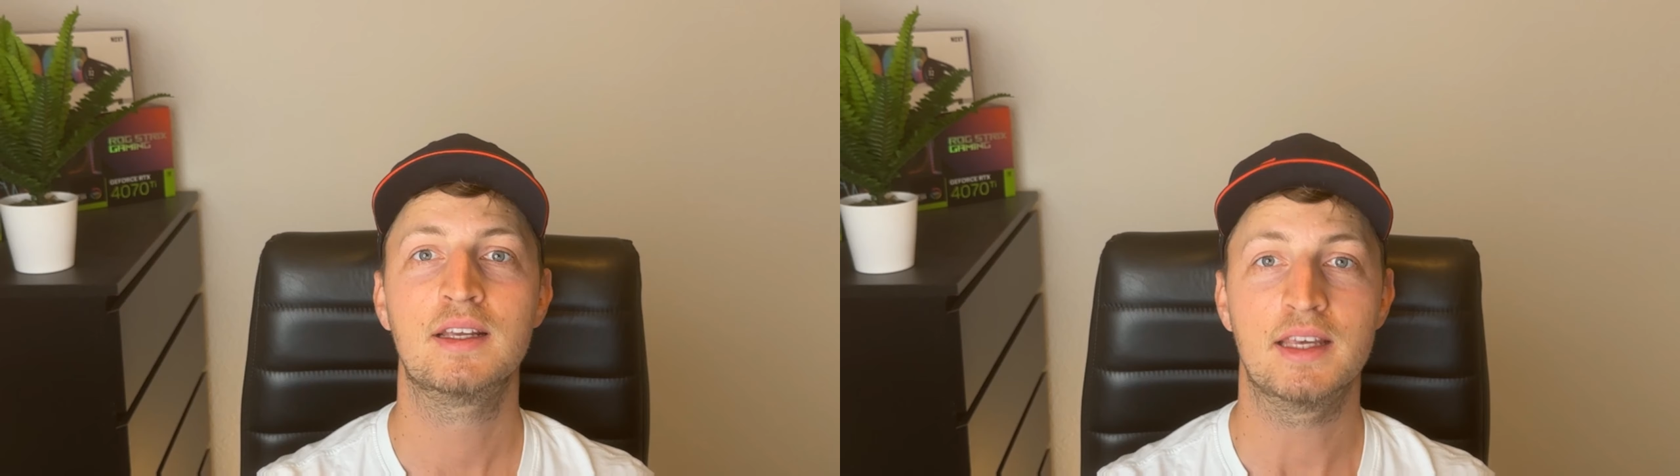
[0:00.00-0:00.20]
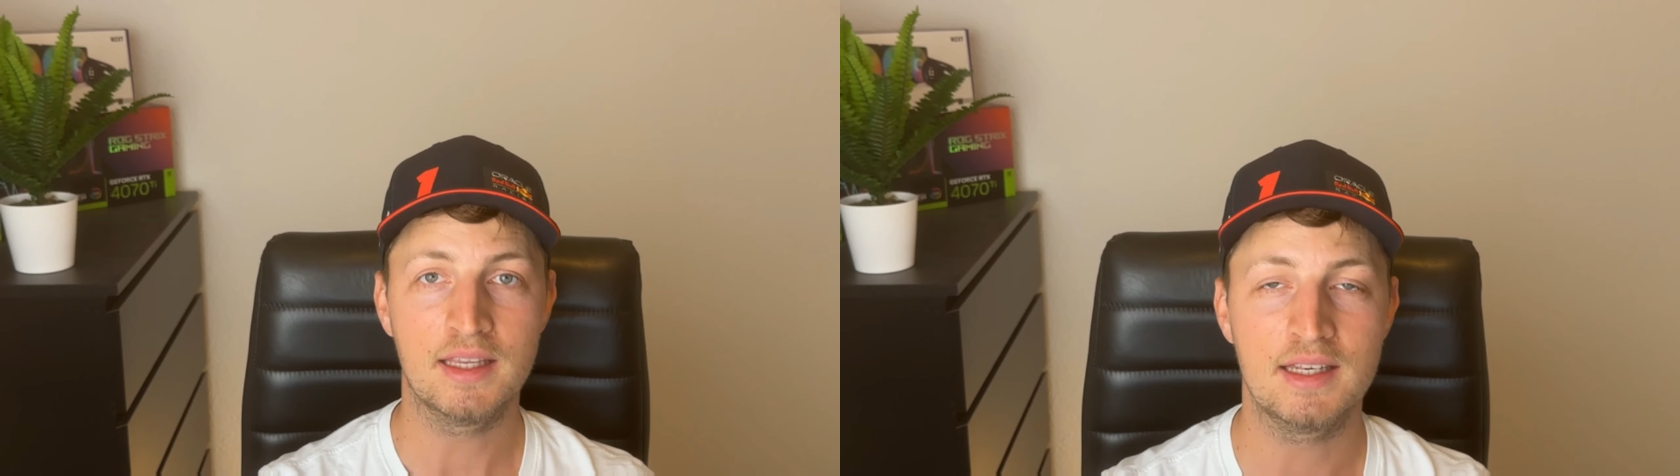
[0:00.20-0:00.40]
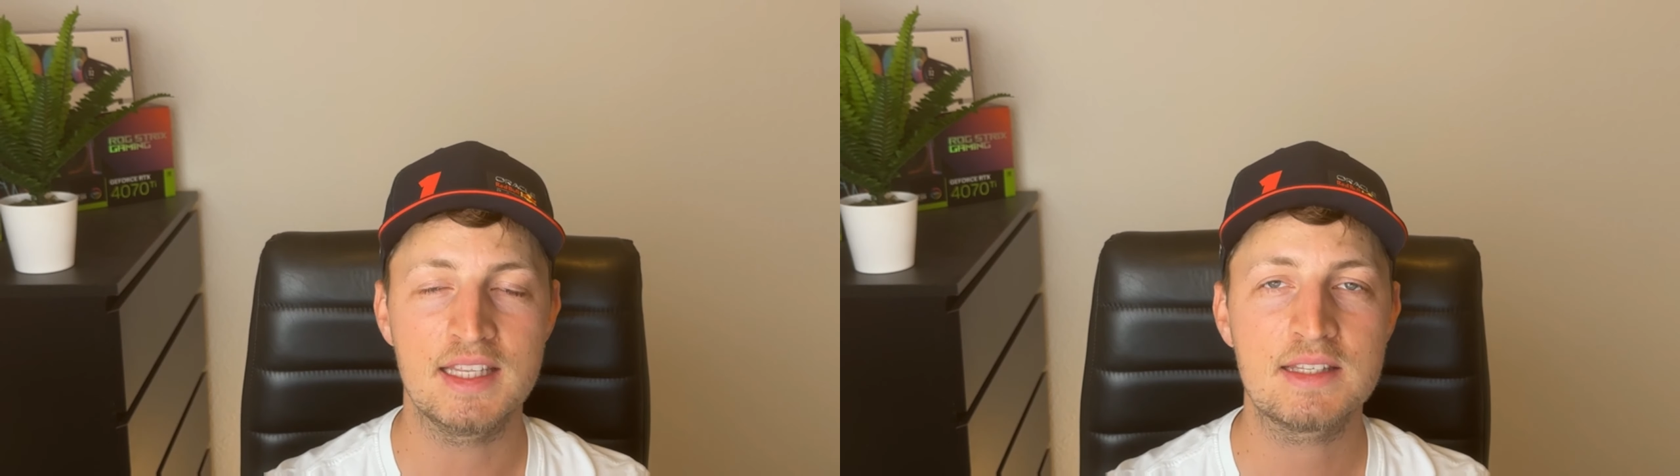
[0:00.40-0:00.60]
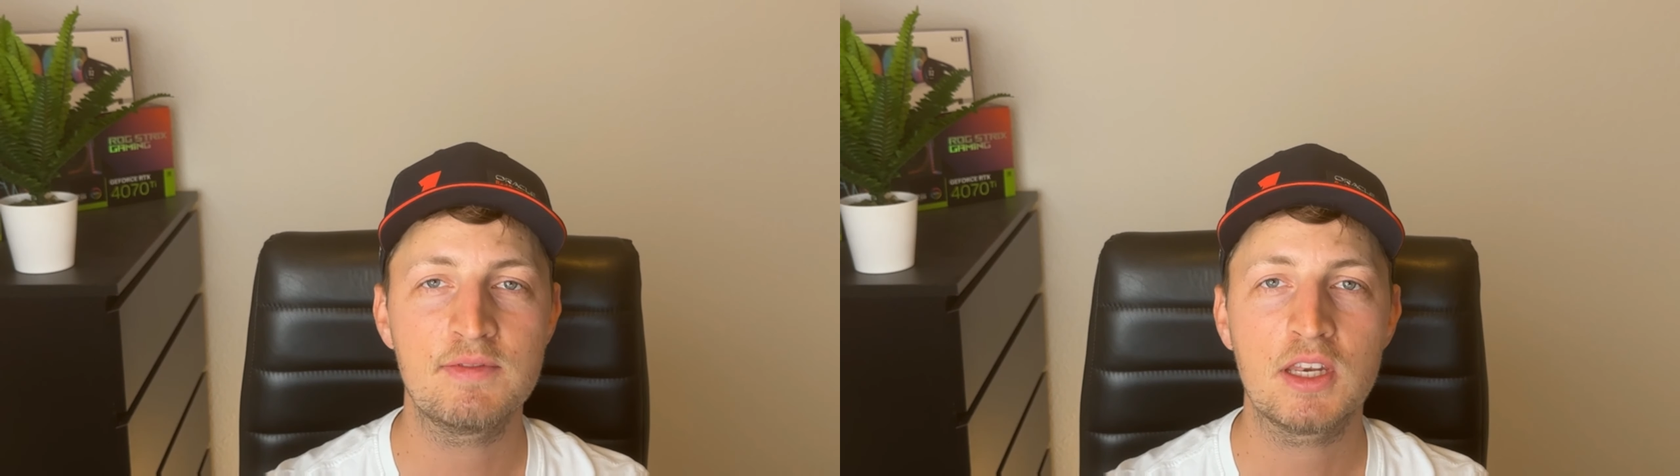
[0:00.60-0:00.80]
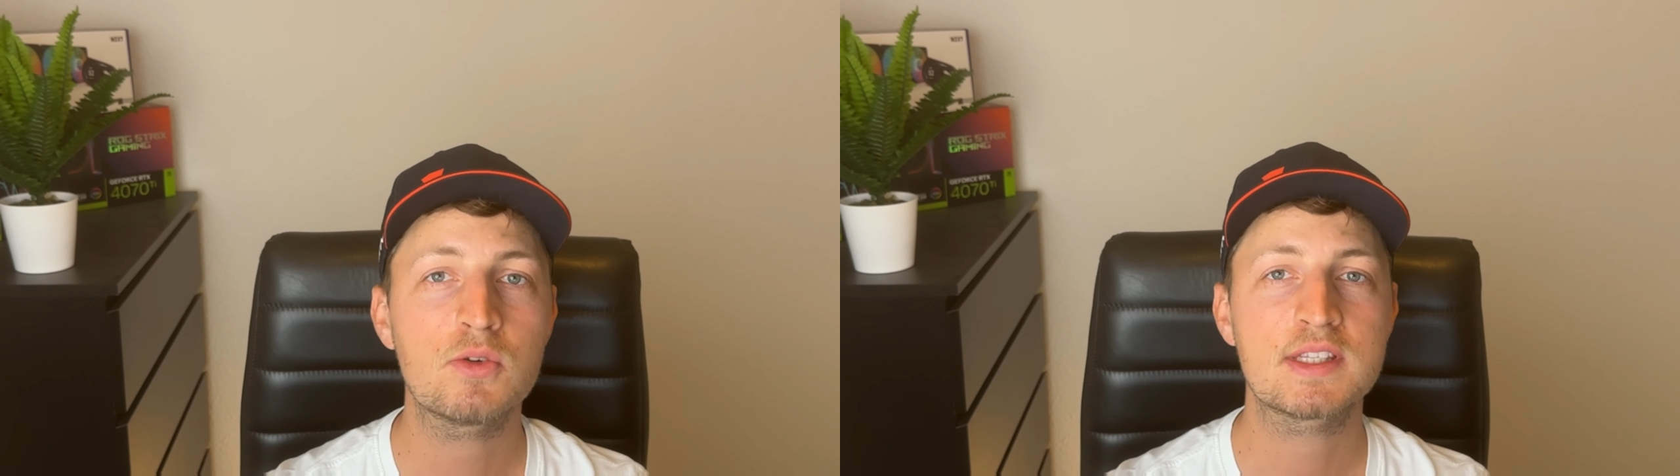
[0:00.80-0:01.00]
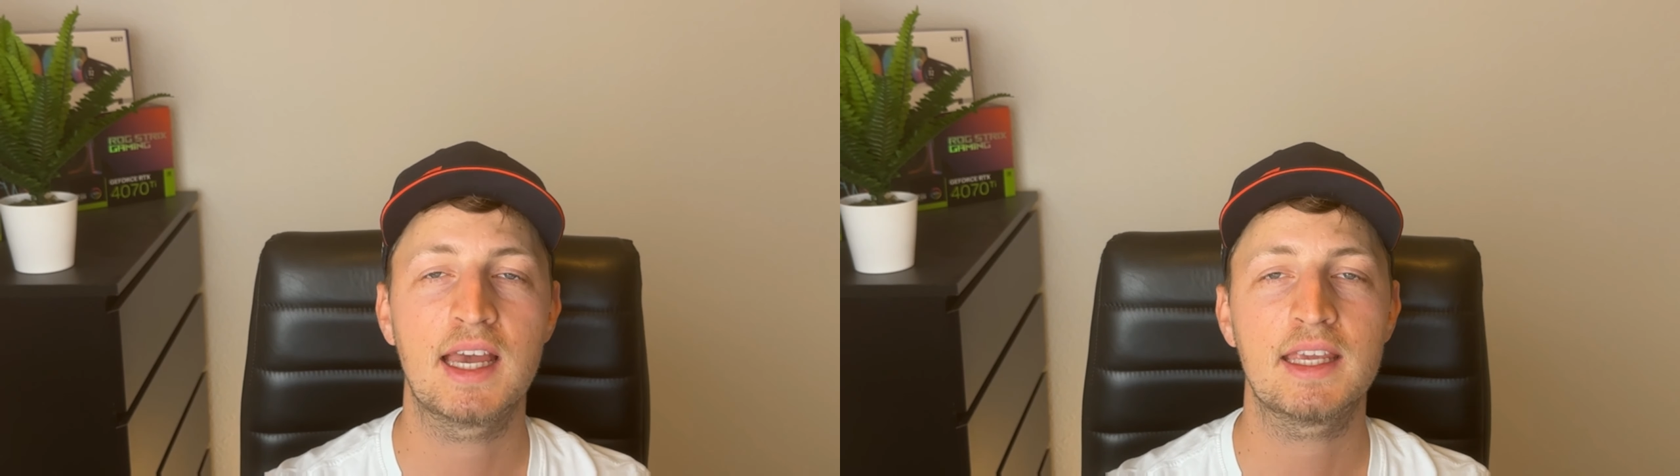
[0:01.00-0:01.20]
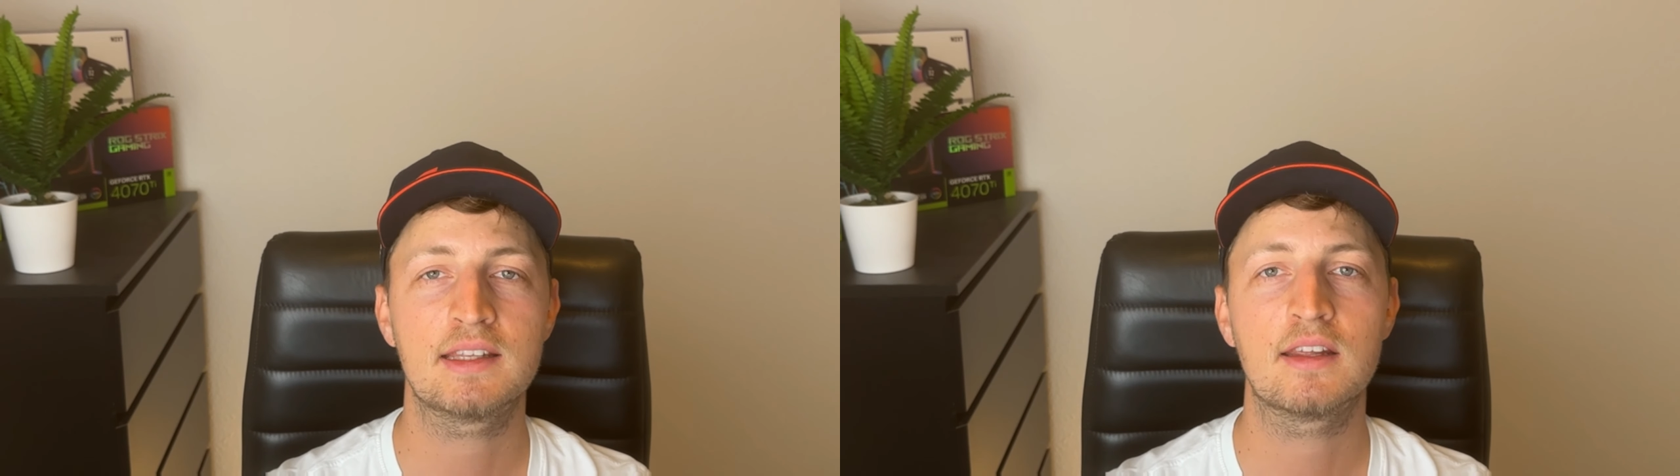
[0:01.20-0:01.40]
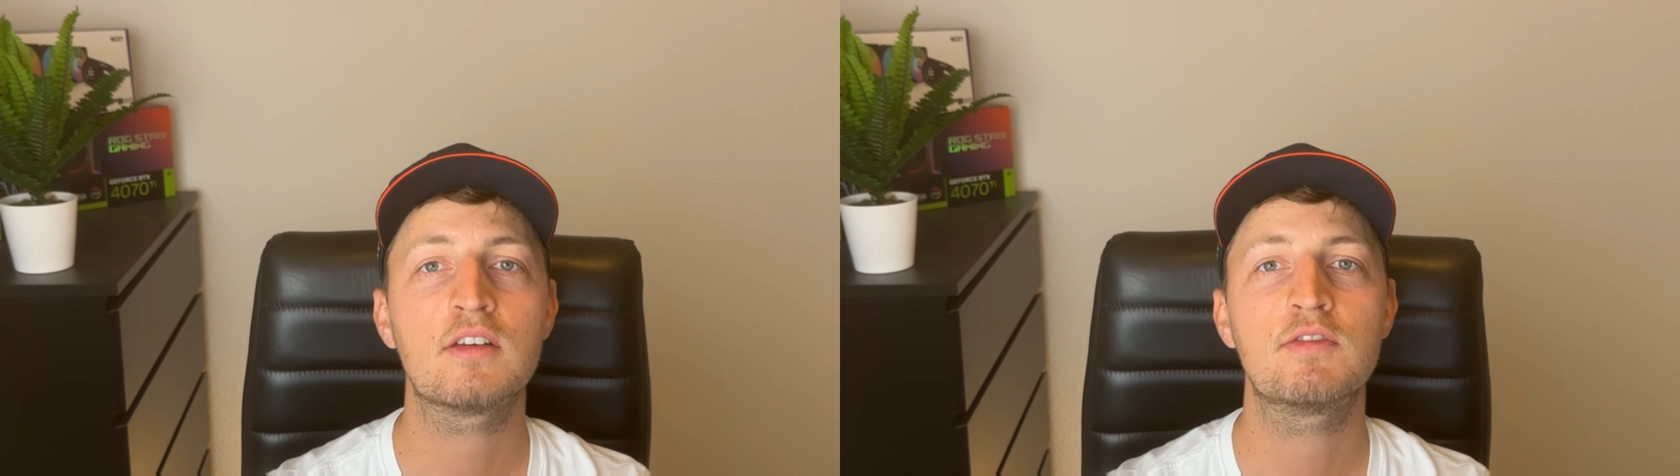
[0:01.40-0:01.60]
In diesem Video zeige
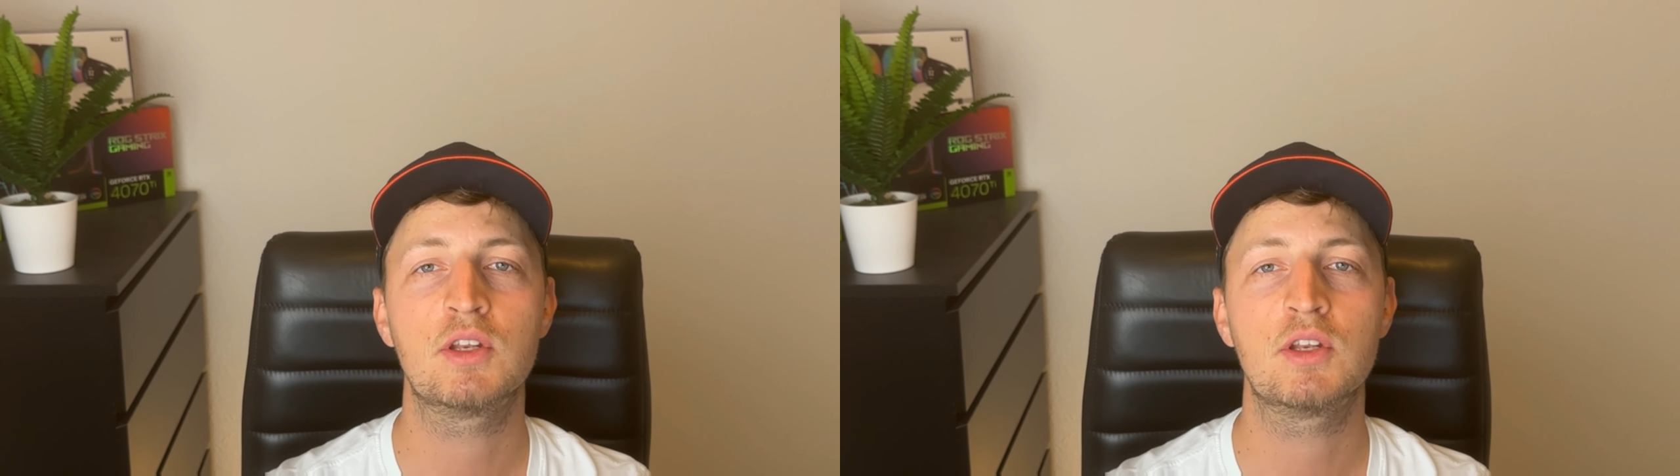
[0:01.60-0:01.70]
ich dir,